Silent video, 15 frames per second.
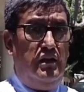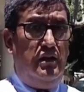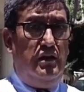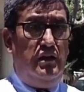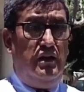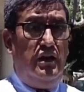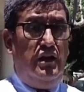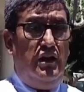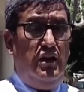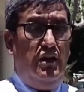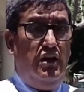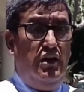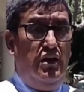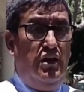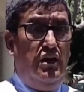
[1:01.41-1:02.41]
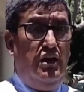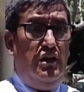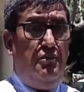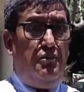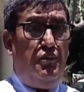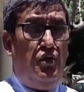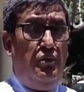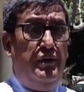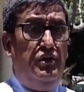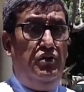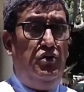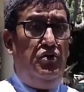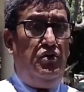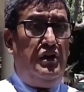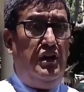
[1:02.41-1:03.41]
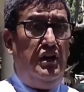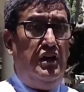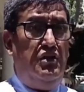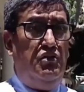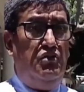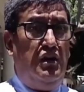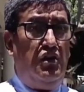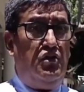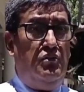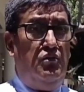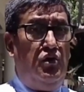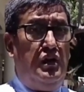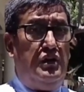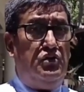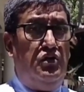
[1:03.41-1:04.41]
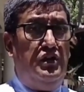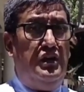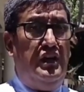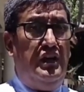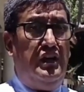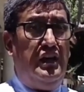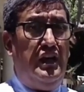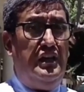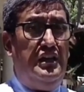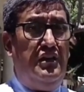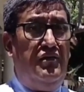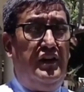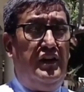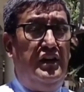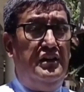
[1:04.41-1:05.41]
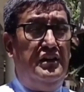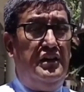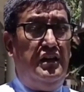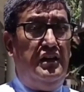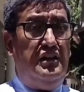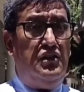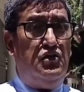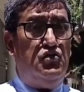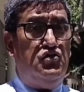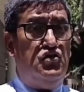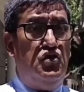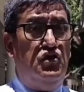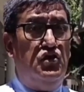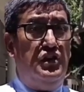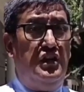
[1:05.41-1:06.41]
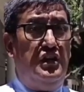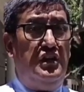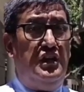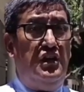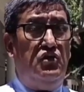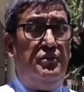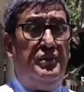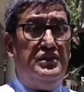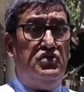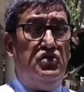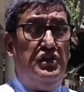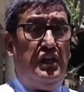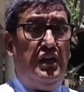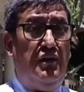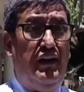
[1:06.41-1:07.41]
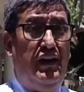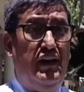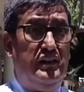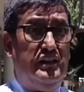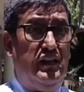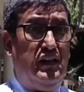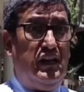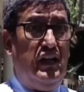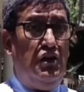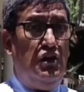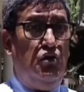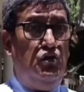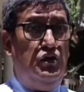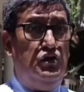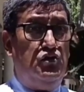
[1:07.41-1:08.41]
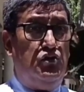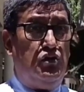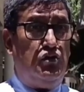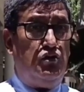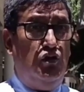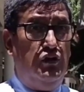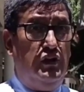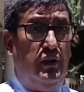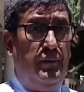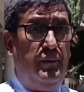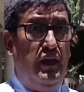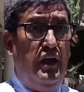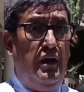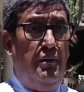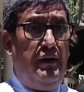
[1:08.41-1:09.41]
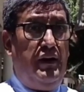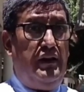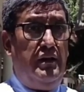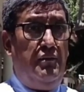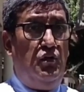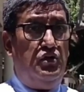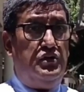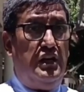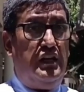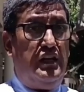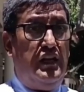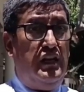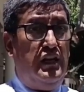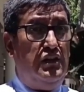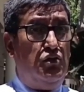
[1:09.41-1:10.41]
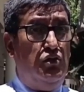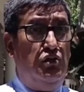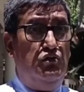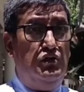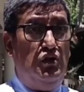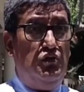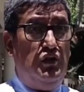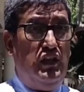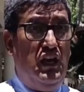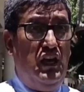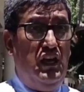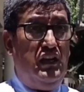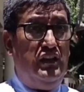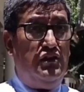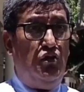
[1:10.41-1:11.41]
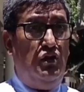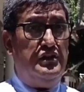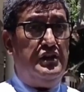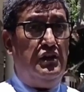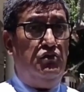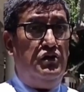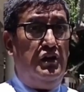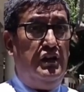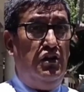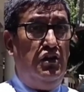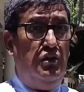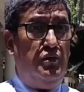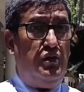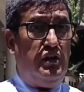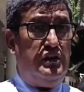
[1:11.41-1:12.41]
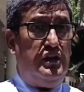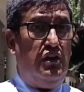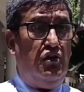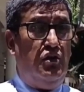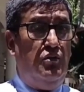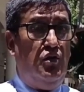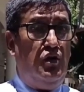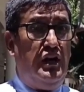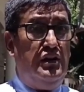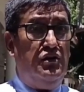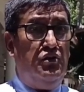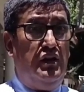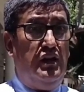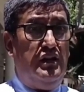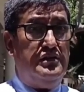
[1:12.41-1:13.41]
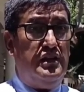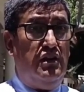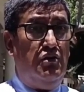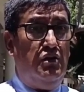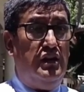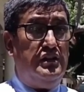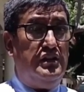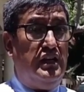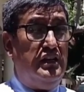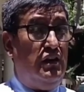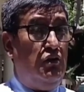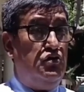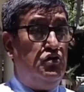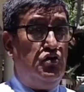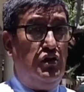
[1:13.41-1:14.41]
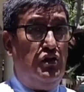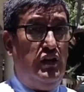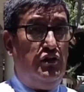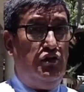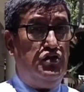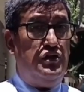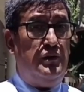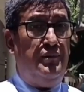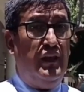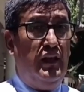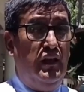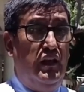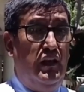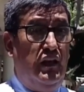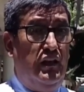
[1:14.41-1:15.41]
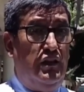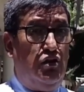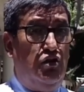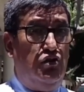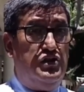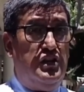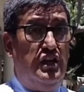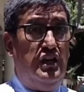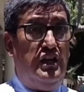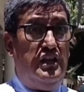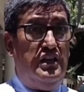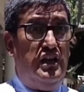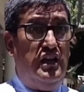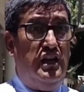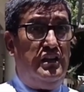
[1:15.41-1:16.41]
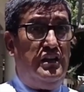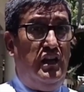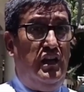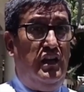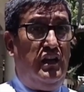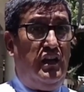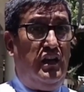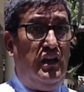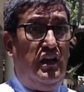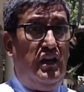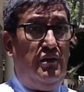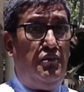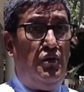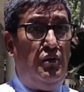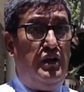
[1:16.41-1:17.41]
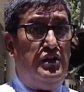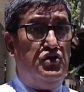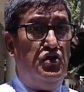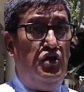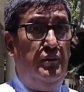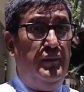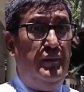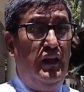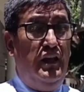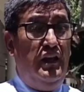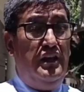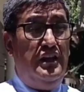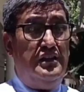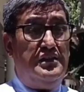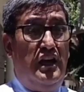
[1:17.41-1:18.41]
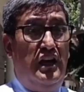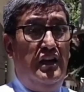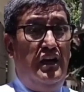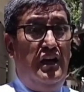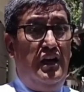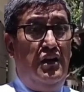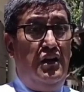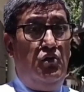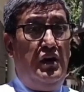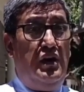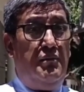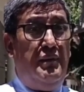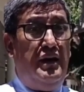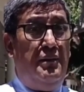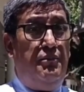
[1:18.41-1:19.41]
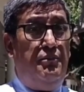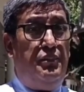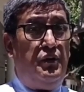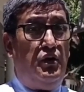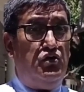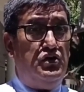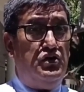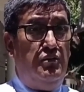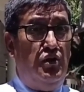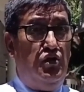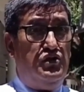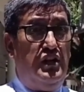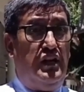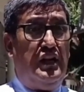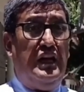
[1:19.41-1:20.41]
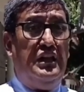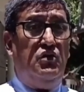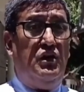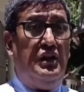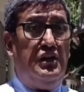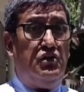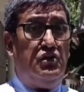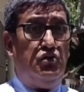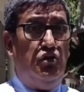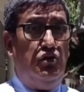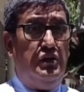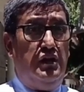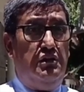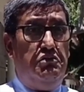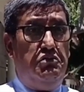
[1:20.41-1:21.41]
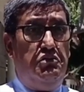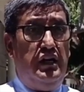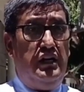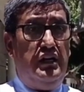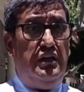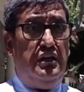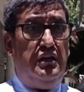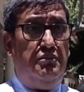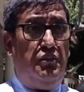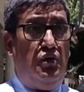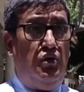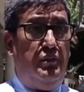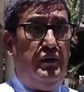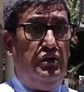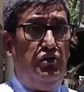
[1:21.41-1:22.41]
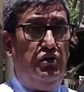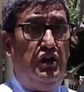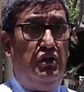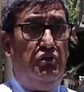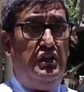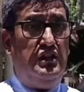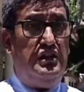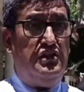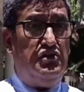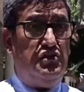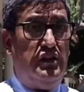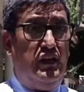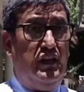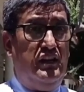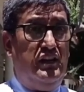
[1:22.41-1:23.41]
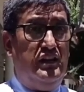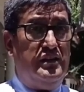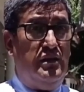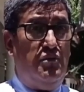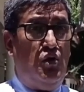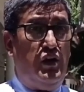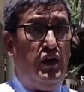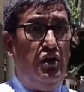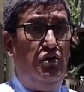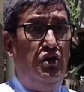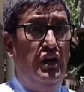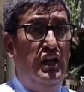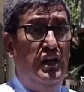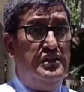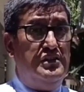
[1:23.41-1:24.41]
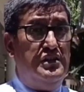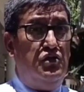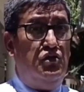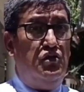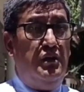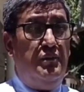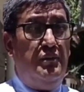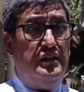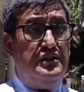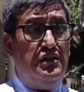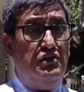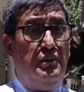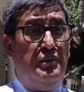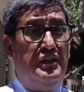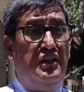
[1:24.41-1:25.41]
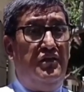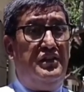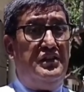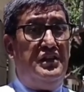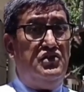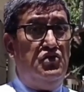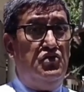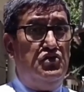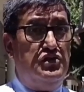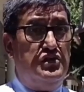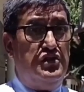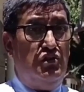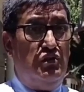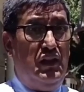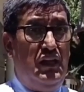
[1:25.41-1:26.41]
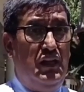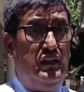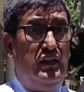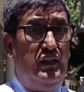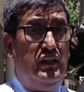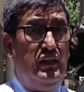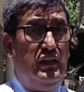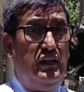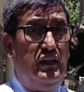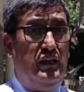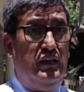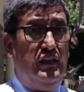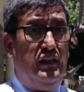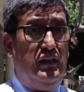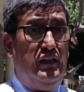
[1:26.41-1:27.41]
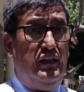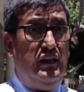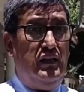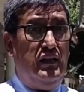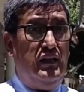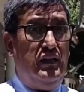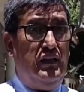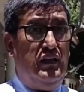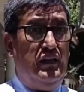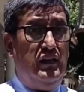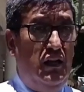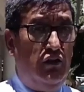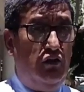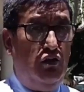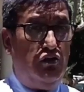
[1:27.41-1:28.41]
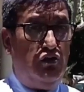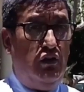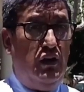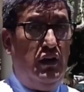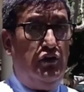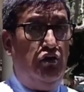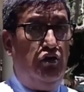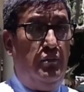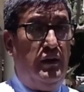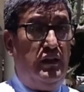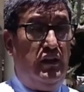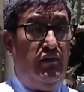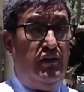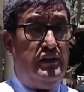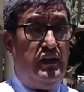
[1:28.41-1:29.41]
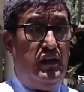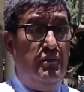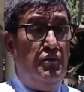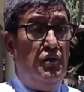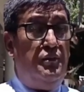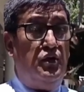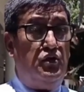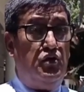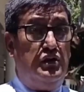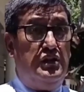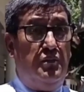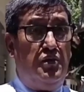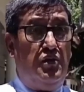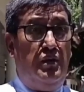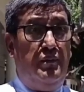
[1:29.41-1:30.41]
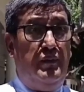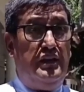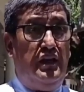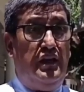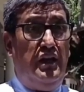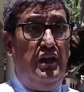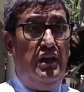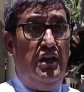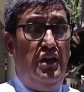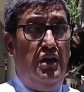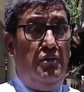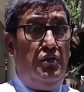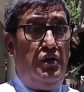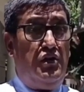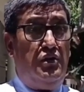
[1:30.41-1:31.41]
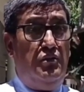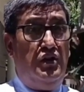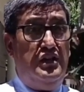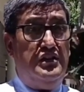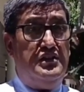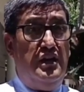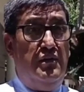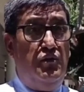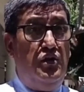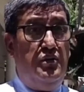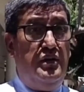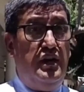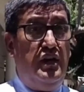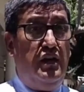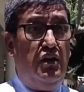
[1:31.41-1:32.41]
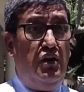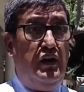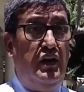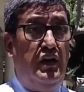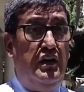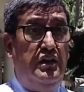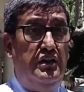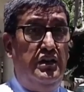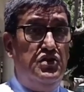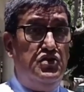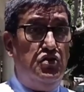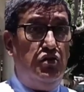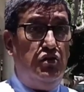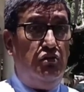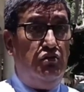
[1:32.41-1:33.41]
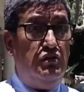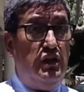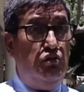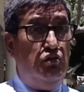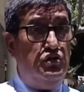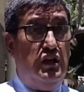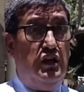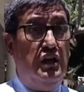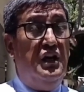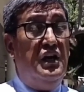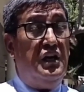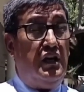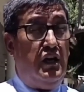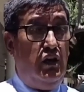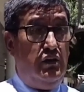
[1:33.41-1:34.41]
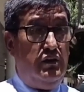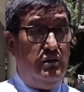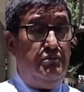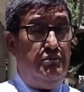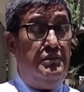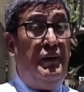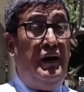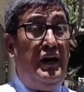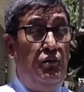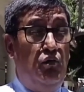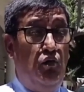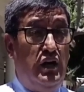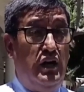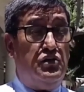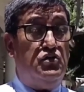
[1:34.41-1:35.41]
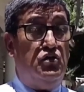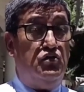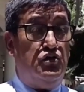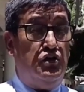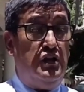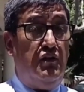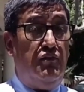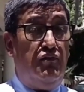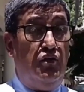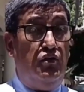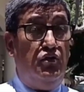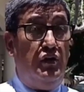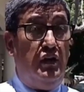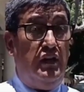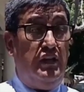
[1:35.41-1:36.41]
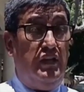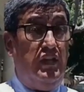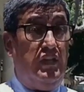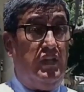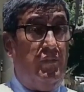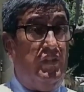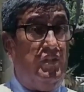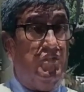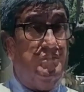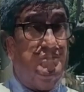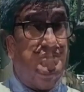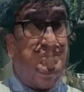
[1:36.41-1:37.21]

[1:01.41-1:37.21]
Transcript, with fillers: ¿Cómo eh, por lo menos lo que he leído en la convocatoria es que hay diferentes instituciones y agrupaciones que van a estar cada uno en su rotonda para demostrar que haya toda una unidad en todo el segundo anillo, porque están convocando desde las 5 de la tarde a 8 de la noche. Entonces, la idea está en que la población salga al lugar más próximo, cercano a las rotondas. No hay, por lo menos, ninguna intencionalidad de hacer bloqueo, sino de hacer una manifestación ciudadana. Y entonces ahí los ciudadanos nos manifestaremos por toda esta problemática, porque como le decía muy bien, es el inicio de una lucha que va a buscar soluciones de fondo el día del Cabildo.